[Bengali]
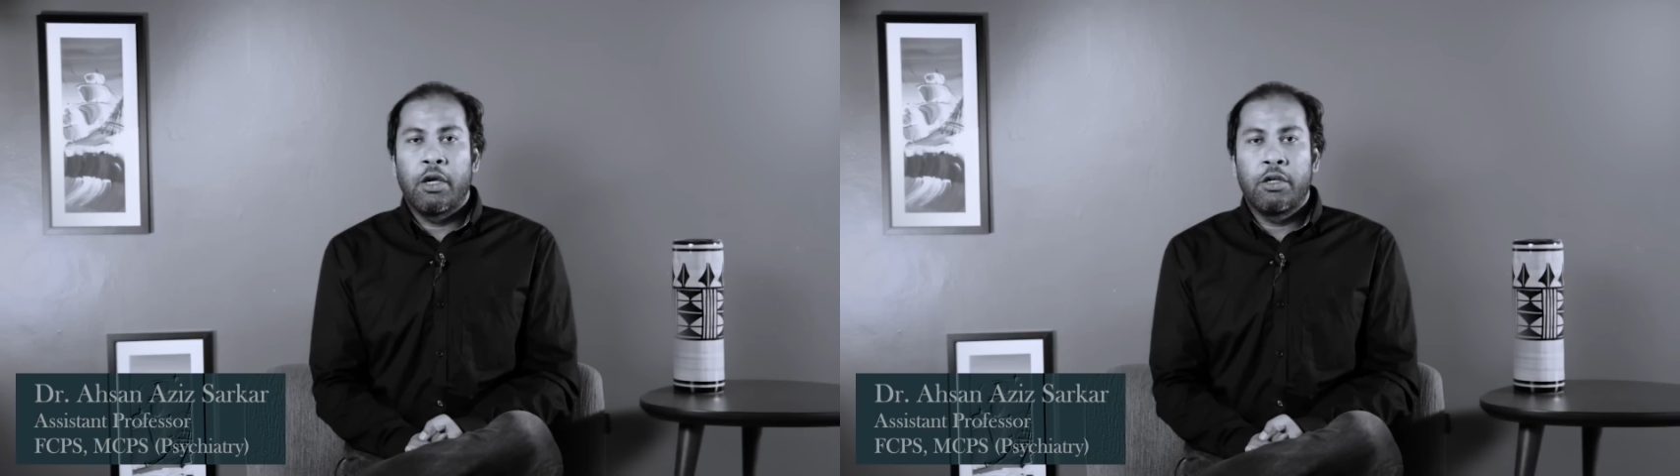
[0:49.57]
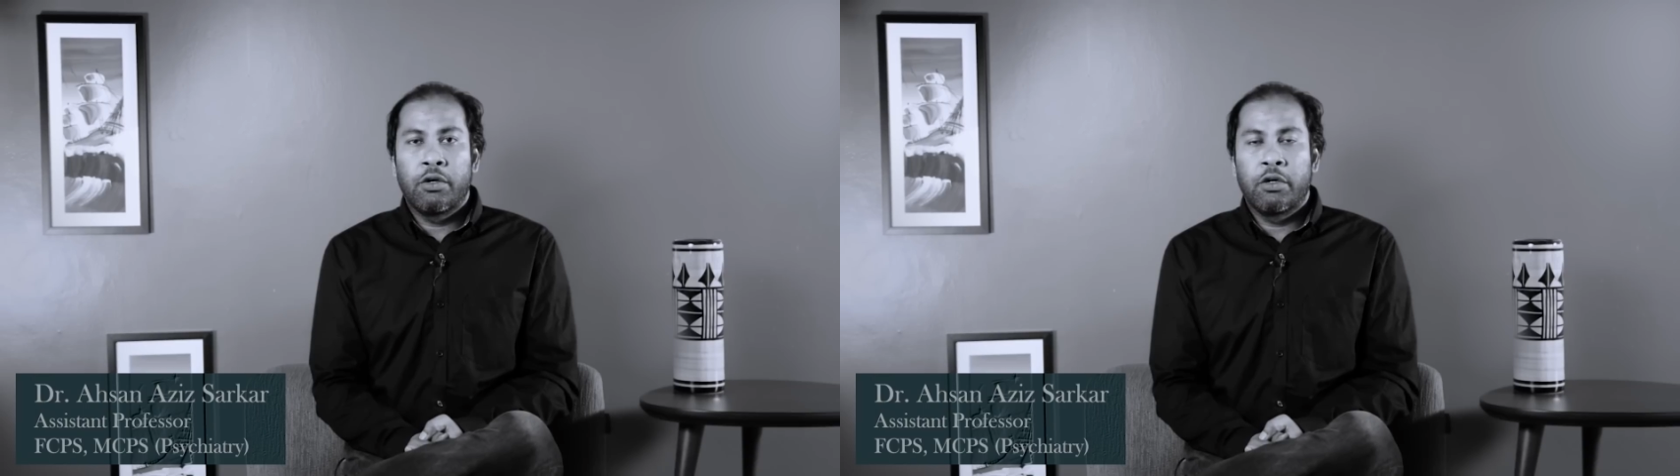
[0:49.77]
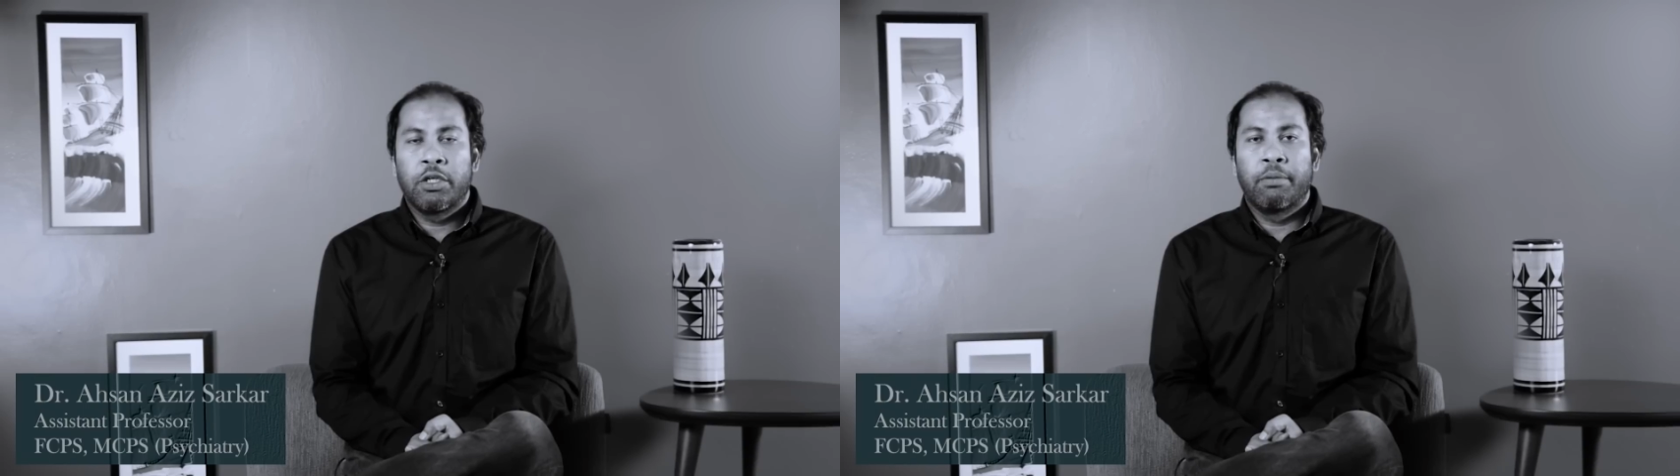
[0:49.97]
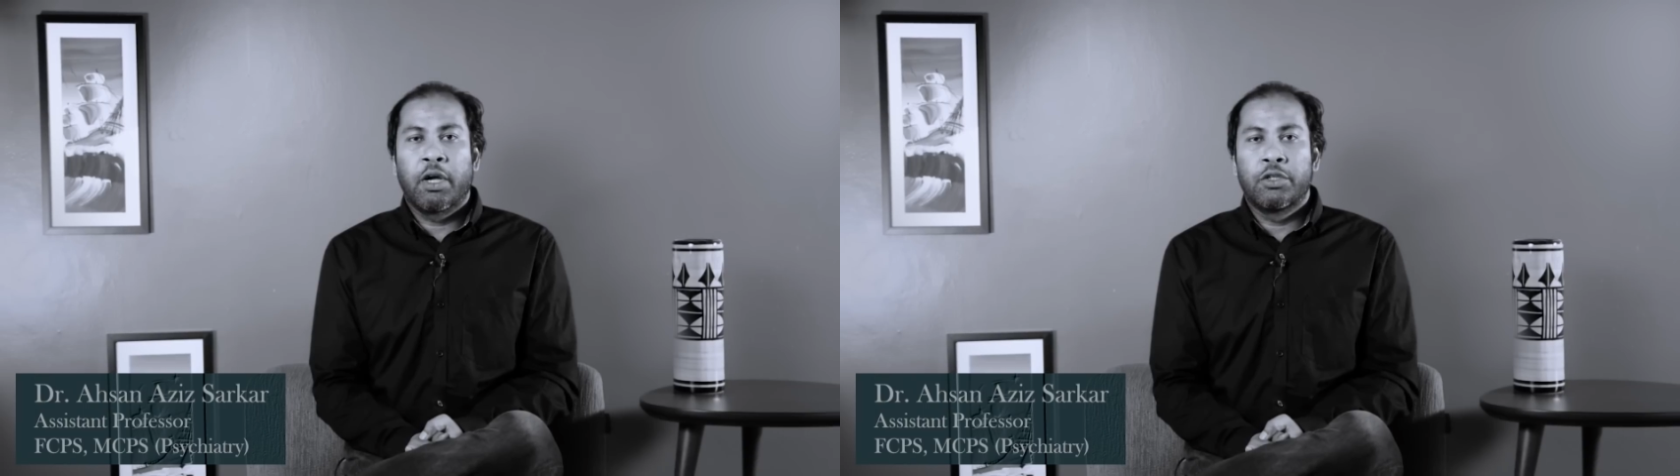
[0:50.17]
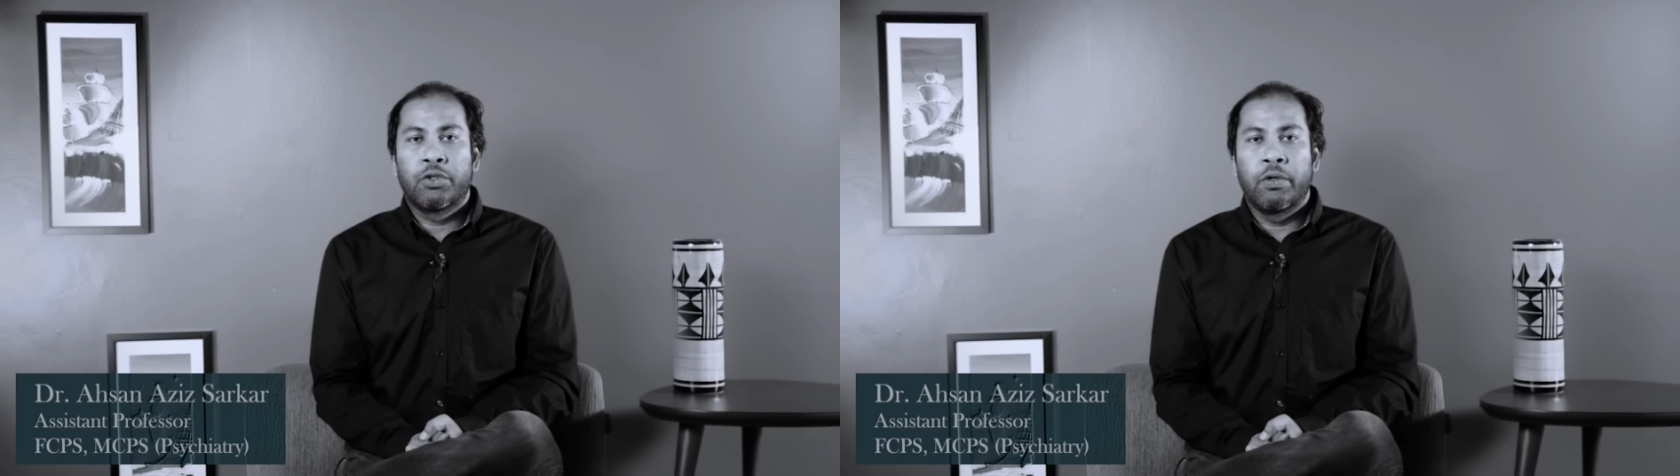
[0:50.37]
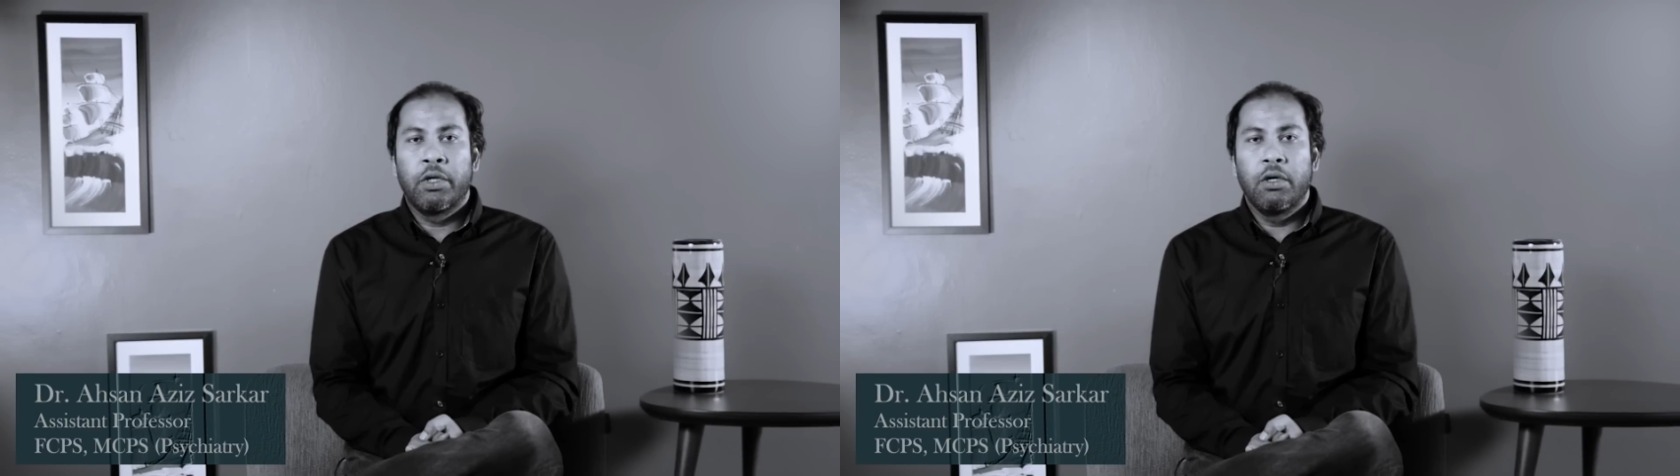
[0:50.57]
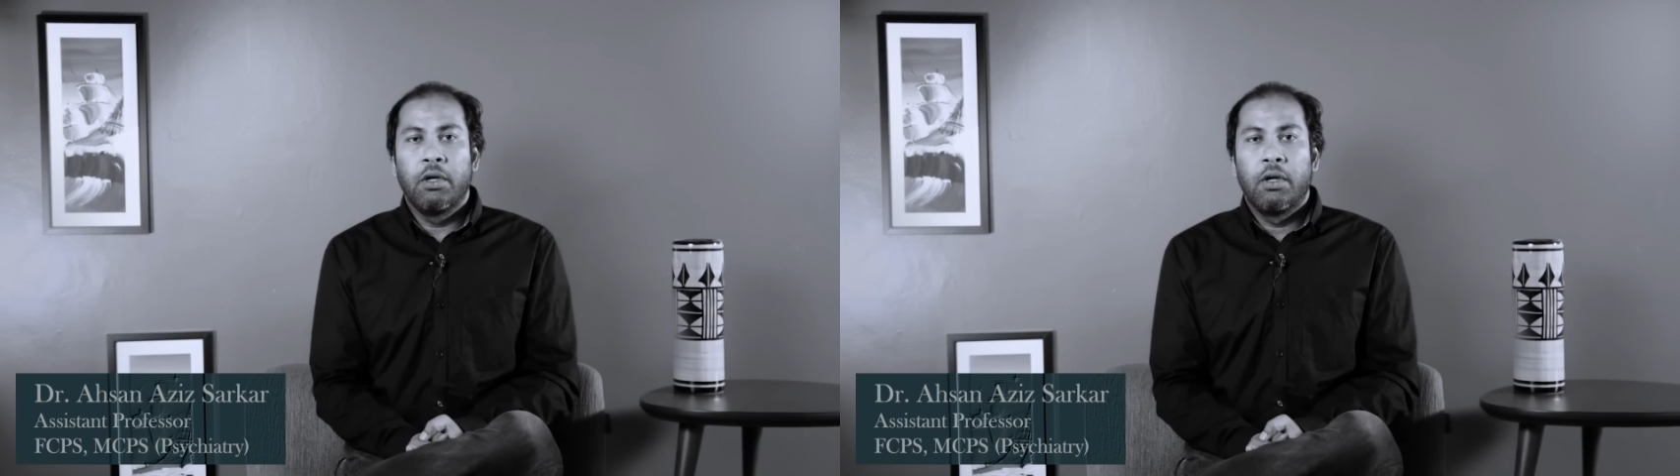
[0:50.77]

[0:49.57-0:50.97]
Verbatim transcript: এডিটর হিসেবে কাজ করি